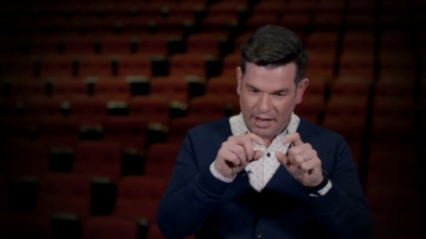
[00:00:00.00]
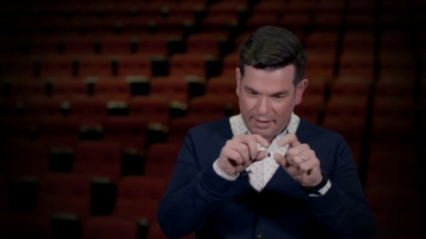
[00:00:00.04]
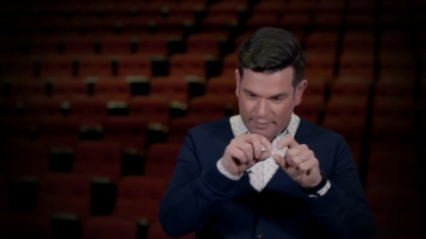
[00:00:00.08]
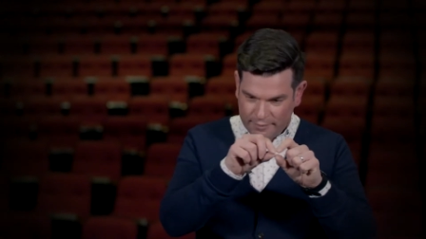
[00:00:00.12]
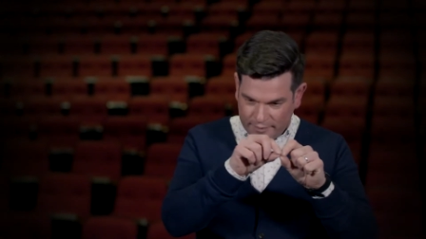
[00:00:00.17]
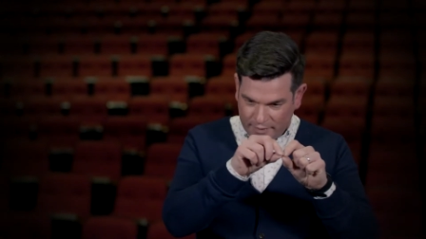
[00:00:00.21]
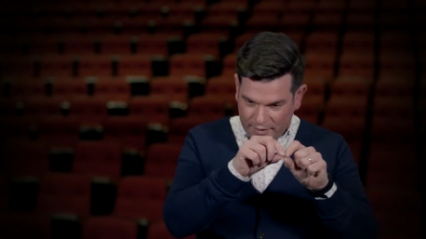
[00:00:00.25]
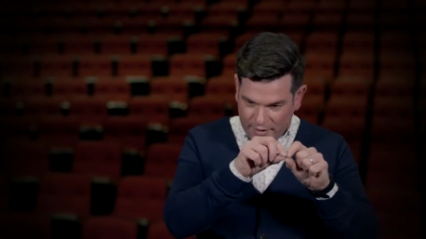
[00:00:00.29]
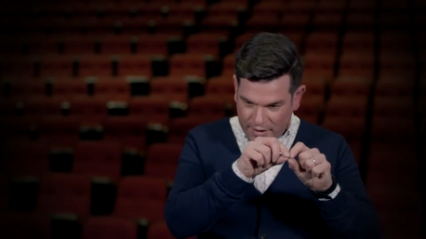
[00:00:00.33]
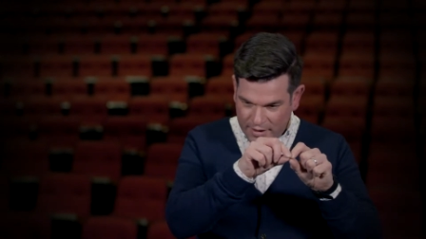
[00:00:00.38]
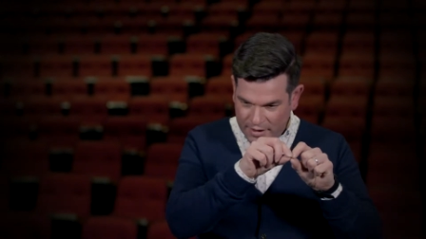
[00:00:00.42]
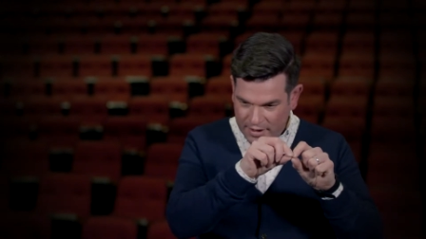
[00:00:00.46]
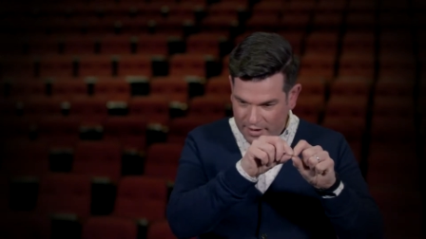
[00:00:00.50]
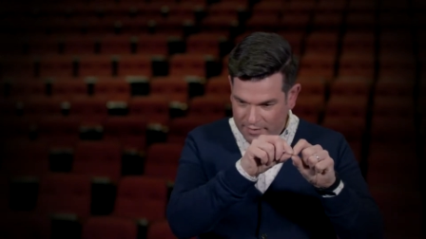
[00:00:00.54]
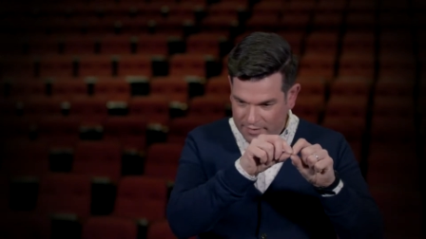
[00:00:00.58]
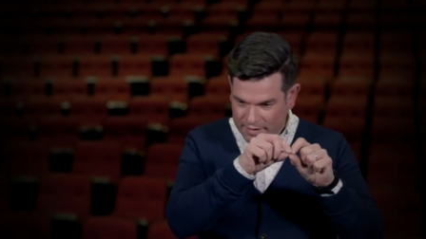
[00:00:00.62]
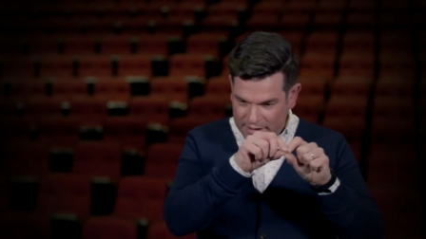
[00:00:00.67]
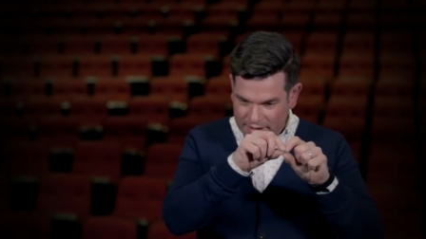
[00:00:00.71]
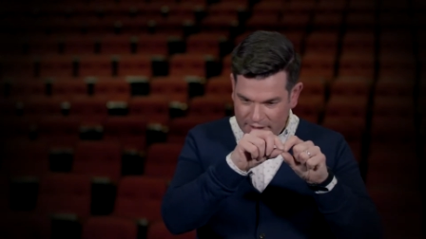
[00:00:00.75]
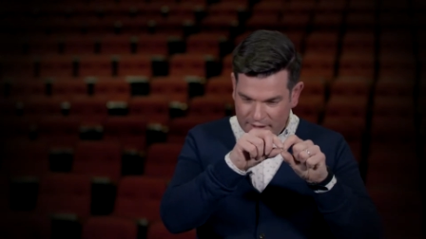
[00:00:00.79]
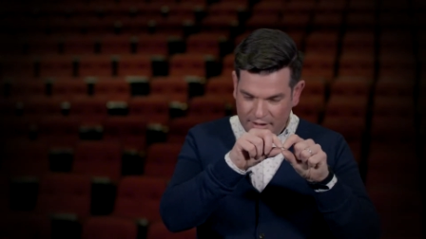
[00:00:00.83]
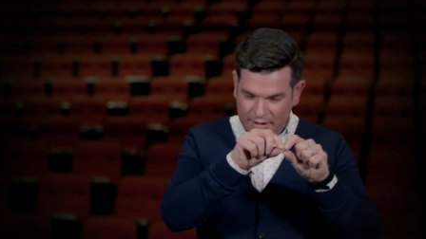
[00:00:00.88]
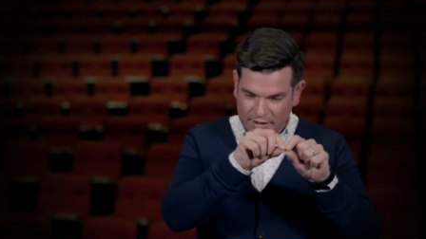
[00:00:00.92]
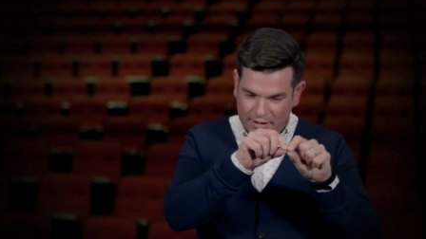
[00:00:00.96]
la feuille
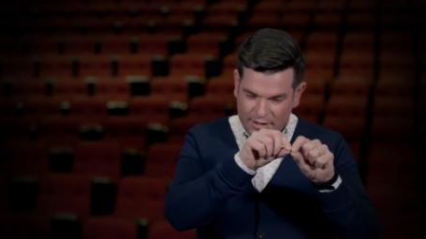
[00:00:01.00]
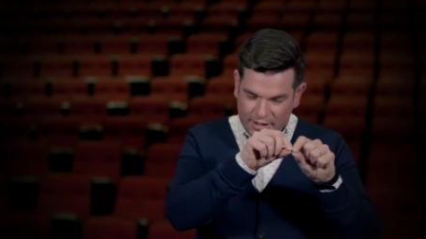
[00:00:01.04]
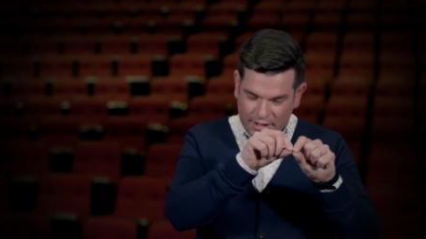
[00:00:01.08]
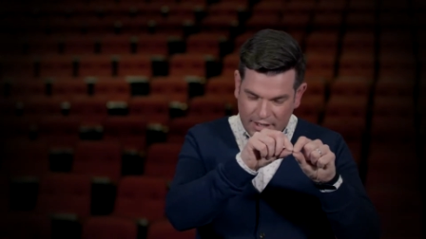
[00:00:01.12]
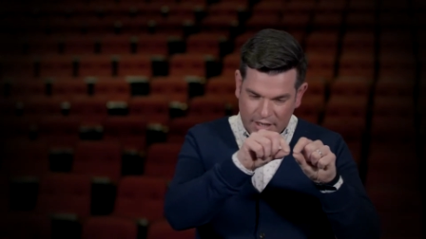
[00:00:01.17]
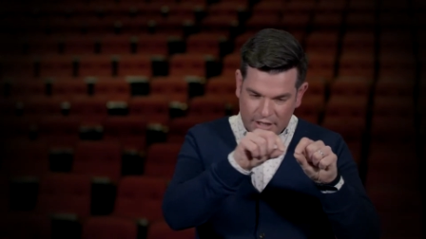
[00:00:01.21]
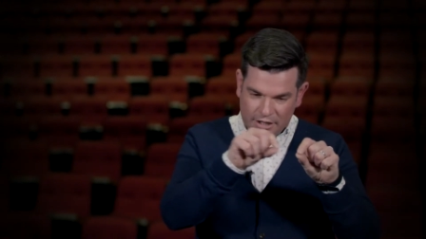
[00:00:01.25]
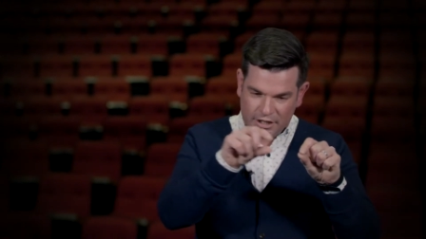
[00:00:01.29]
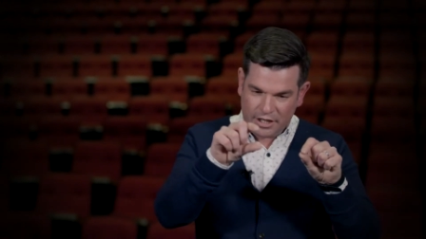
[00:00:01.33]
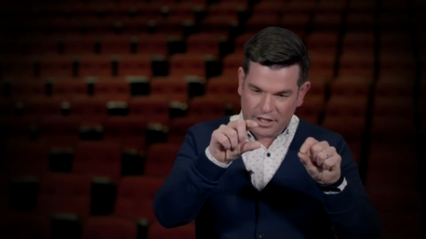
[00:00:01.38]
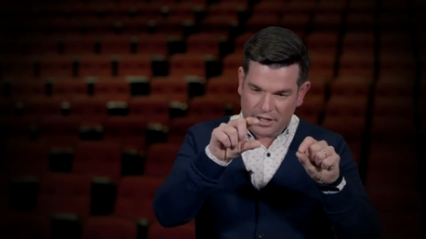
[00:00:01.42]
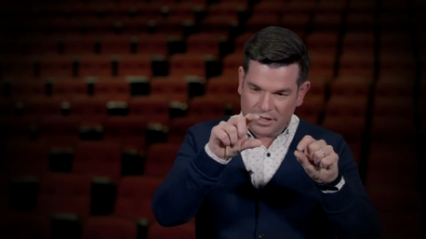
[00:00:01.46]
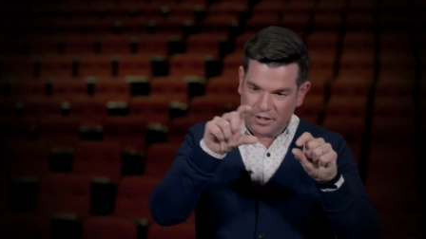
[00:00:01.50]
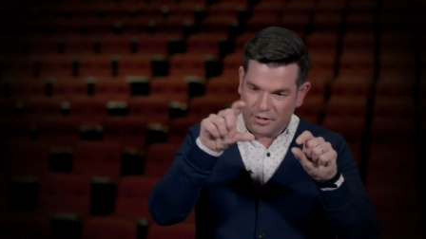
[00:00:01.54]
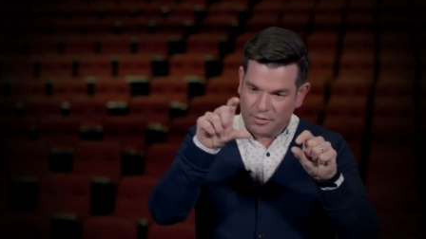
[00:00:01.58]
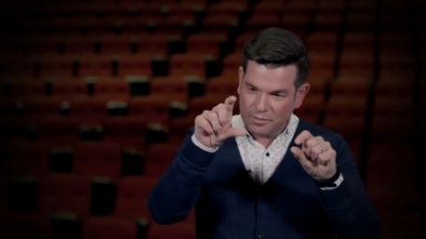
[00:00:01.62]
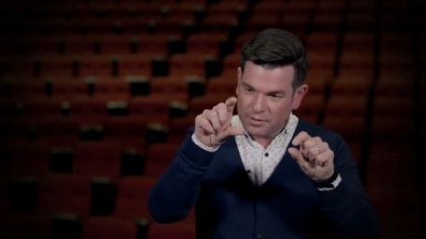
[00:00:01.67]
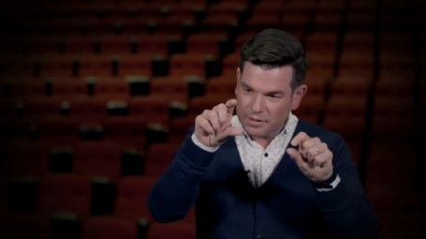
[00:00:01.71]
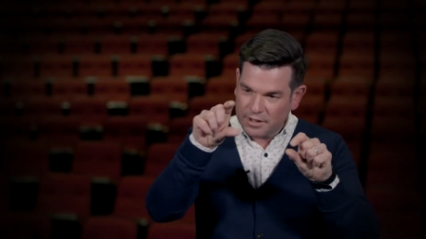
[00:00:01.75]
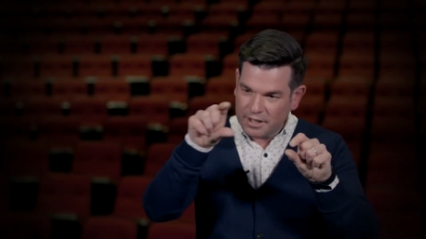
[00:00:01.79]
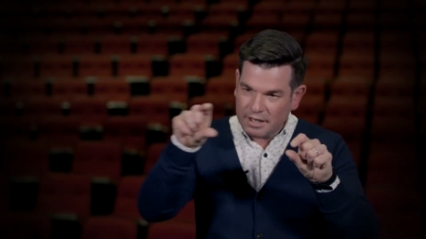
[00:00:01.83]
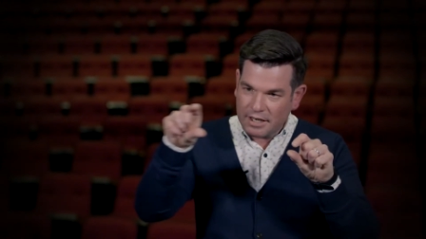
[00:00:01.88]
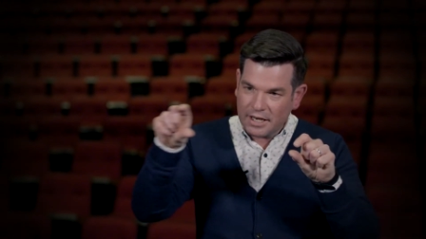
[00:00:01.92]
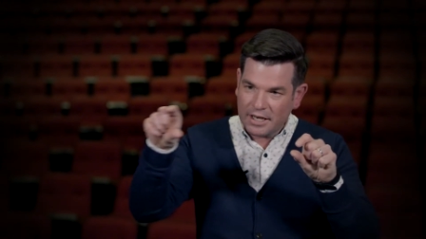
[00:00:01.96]
avec le
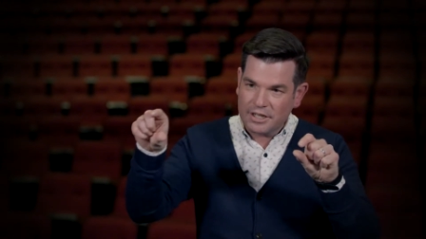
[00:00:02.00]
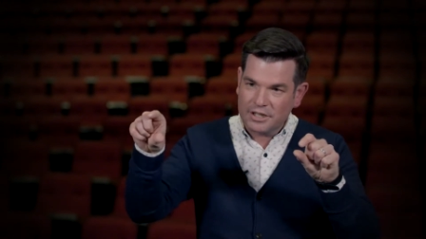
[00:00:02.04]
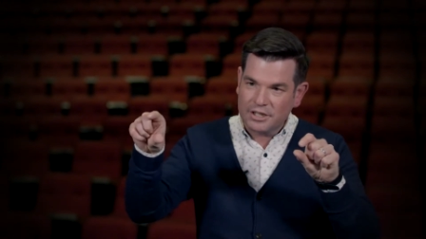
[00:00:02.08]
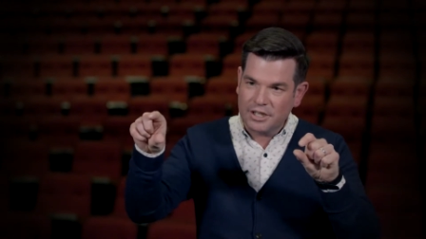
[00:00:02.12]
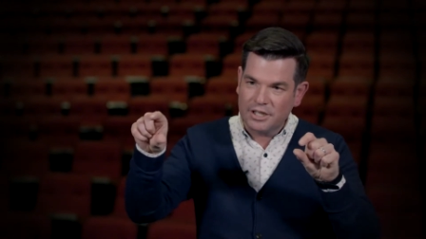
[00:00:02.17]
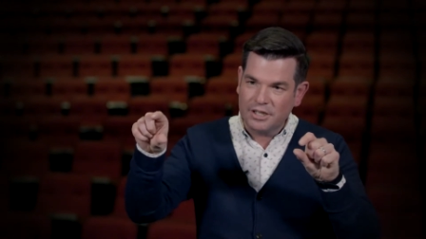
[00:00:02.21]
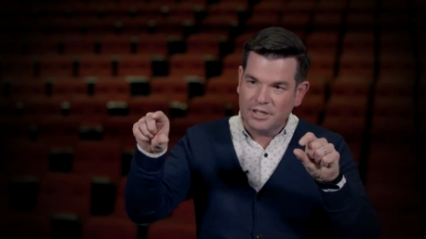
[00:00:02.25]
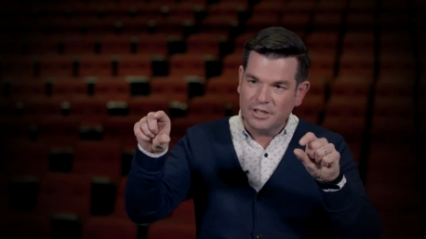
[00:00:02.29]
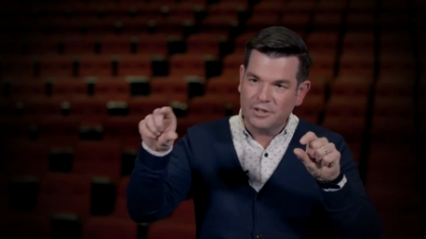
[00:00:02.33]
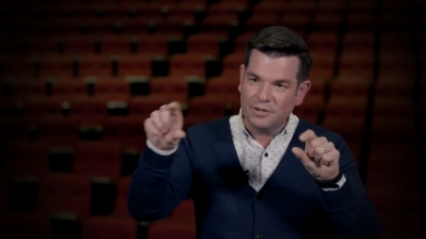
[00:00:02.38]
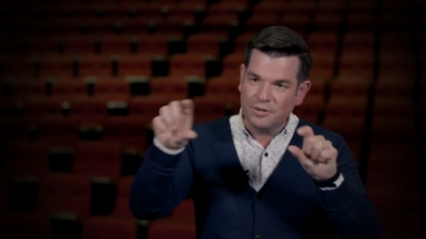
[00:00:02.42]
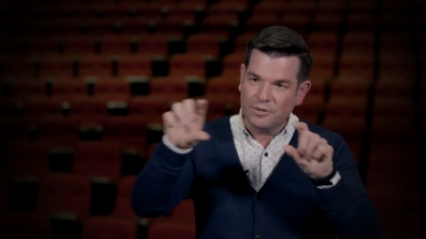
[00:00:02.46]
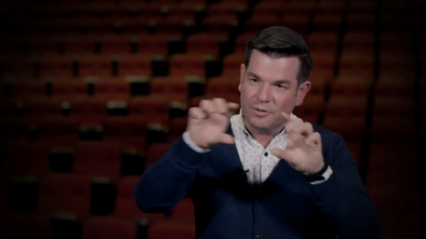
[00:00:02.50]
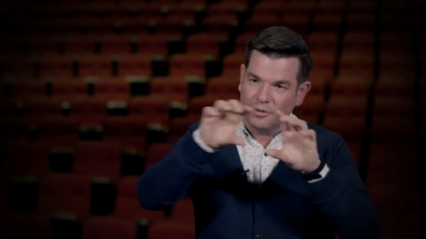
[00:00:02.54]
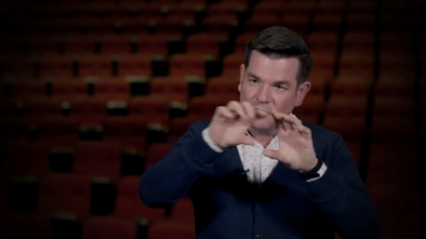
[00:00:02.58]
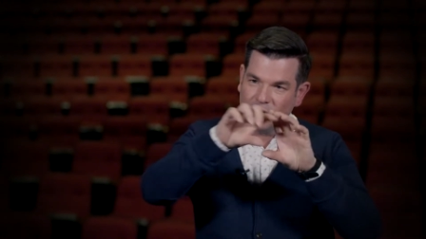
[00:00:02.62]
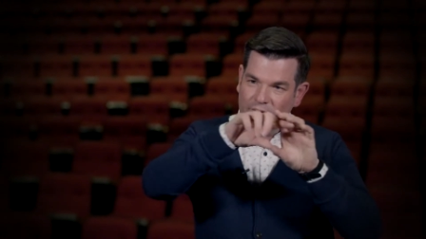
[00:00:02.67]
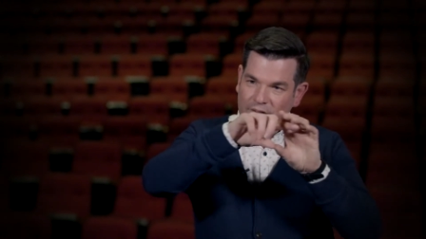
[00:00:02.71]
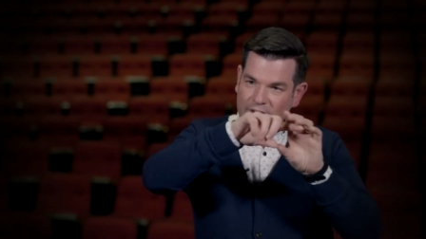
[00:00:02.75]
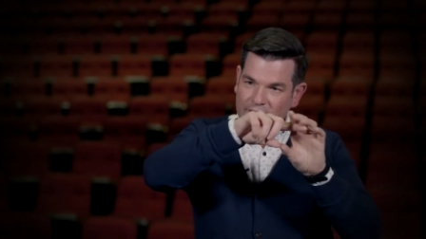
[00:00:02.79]
crescendo, décrescendo, crescendo,